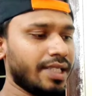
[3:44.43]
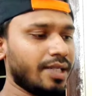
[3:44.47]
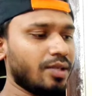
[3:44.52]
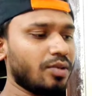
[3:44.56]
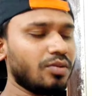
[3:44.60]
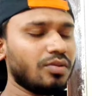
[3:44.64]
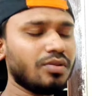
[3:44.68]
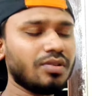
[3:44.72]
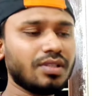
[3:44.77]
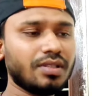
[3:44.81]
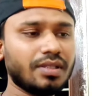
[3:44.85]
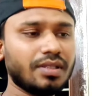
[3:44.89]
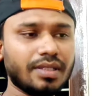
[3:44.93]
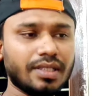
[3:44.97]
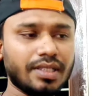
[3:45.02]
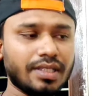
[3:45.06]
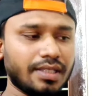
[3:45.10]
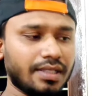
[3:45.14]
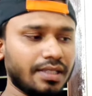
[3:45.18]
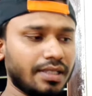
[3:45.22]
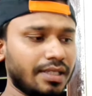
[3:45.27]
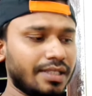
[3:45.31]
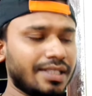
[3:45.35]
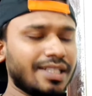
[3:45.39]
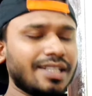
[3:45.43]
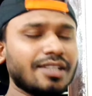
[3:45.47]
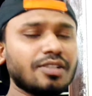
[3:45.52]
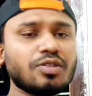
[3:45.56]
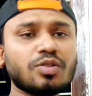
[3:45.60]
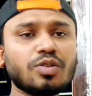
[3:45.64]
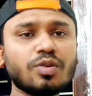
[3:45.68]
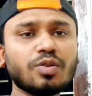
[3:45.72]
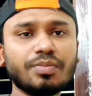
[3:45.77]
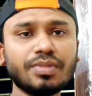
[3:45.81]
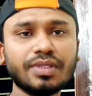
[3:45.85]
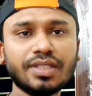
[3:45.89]
দেখুন এটার
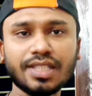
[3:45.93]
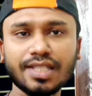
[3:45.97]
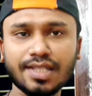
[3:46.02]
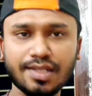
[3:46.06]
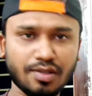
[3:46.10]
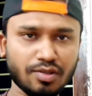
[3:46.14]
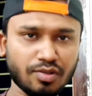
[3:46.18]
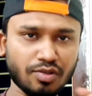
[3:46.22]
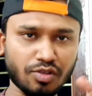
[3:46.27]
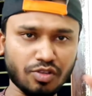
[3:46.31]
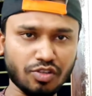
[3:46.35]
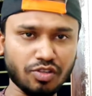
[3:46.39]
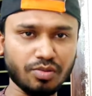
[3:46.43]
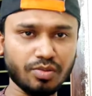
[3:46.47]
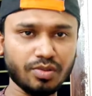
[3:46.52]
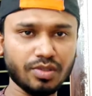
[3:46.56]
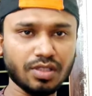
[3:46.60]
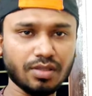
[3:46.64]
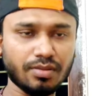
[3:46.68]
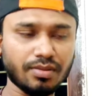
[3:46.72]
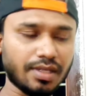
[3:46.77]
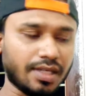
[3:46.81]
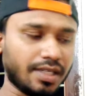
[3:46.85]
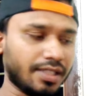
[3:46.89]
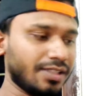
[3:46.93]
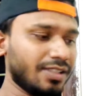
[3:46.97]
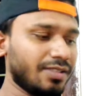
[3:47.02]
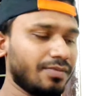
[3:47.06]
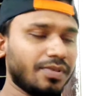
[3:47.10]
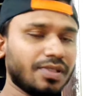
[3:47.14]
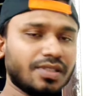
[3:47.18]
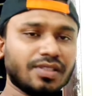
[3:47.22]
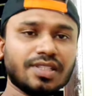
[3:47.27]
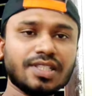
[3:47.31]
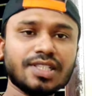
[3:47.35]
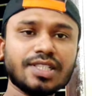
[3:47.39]
জন্য বিদেশে কোনো অসুবিধা হবে
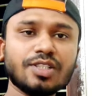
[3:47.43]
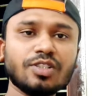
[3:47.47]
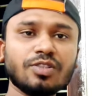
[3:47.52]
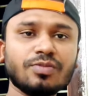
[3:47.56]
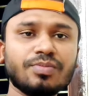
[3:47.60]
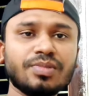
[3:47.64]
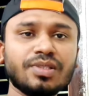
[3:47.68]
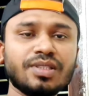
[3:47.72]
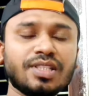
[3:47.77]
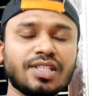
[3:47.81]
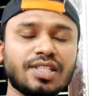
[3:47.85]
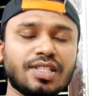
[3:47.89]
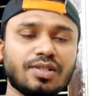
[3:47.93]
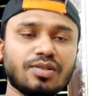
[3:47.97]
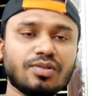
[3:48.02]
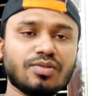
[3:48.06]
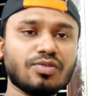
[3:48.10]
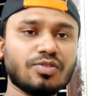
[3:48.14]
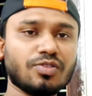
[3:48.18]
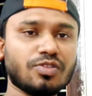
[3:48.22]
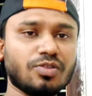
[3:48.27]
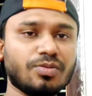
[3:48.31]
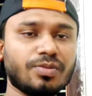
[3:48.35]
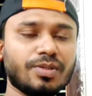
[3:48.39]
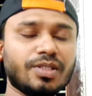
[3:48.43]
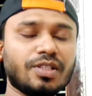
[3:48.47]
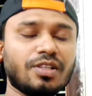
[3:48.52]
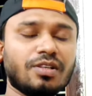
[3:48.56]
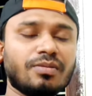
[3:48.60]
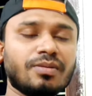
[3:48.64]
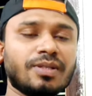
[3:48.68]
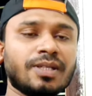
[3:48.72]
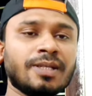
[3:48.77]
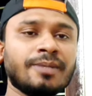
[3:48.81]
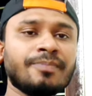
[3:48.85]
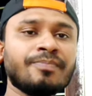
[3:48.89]
হান্ড্রেড পার্সেন্ট শিওর বিদেশে কোনো অসুবিধা
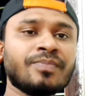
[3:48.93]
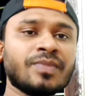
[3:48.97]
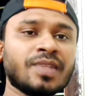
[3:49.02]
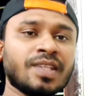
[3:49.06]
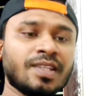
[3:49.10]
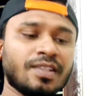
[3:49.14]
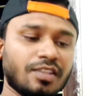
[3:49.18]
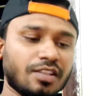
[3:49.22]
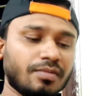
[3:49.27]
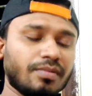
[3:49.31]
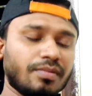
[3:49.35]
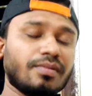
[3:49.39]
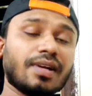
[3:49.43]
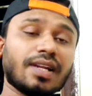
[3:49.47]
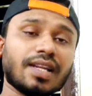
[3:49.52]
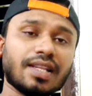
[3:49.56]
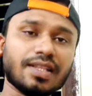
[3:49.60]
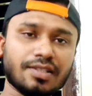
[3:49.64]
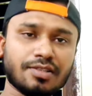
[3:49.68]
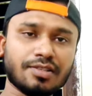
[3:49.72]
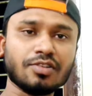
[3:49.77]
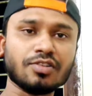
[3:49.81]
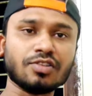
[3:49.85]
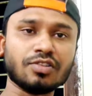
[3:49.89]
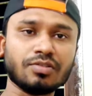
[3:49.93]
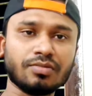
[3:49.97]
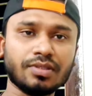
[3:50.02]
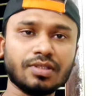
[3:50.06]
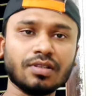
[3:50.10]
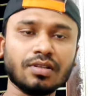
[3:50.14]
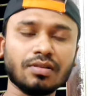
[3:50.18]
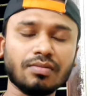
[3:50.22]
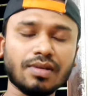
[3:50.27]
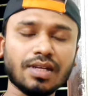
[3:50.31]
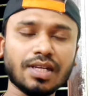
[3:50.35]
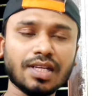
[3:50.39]
হবে না তবে বাংলাদেশে
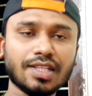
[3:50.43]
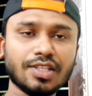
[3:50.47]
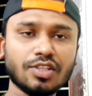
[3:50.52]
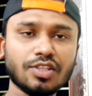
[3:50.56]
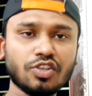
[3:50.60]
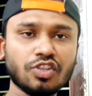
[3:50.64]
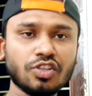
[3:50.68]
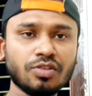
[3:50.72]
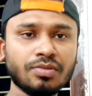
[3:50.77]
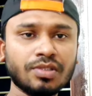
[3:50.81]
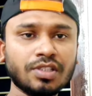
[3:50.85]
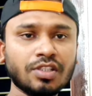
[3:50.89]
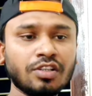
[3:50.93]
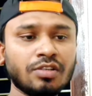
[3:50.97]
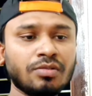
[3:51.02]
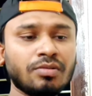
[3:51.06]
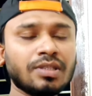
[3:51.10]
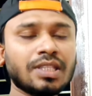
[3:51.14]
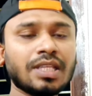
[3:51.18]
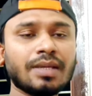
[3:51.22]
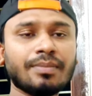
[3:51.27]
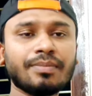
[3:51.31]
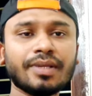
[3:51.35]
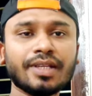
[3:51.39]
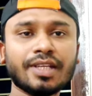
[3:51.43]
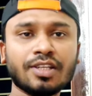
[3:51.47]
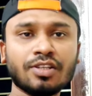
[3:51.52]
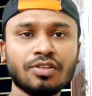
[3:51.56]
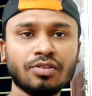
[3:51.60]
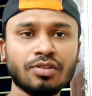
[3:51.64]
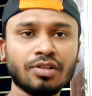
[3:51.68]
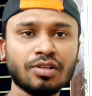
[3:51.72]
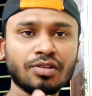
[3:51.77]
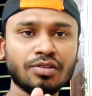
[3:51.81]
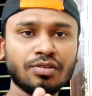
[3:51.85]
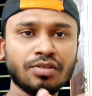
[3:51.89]
অসুবিধা হবে বাংলাদেশে অসুবিধা হবে বলতে আপনাকে
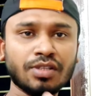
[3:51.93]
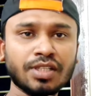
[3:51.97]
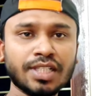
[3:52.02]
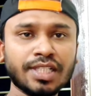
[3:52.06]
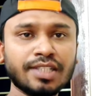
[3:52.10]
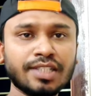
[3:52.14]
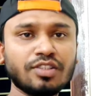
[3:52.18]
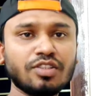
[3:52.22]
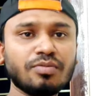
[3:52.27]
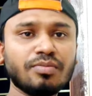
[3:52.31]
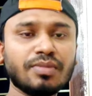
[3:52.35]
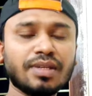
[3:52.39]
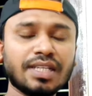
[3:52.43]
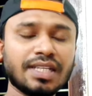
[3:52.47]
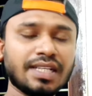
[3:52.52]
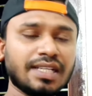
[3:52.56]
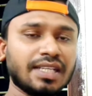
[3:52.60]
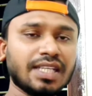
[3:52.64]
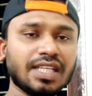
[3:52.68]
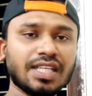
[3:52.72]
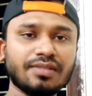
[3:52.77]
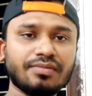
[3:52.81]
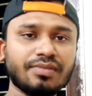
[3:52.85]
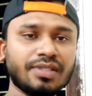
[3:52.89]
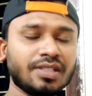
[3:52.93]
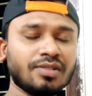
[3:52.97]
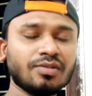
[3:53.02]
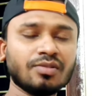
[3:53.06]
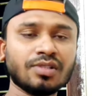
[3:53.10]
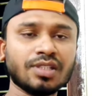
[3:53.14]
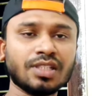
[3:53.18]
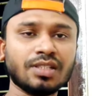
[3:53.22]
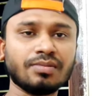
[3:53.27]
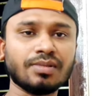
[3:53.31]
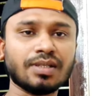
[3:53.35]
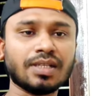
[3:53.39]
সরাসরি কিন্তু মেডিকেল আনফিট
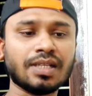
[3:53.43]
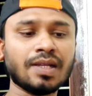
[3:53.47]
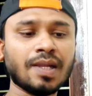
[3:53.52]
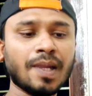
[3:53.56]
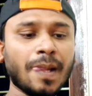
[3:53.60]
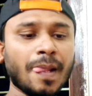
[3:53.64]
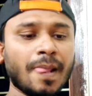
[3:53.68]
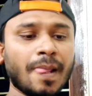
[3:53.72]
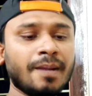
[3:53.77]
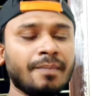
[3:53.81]
করে দিবে না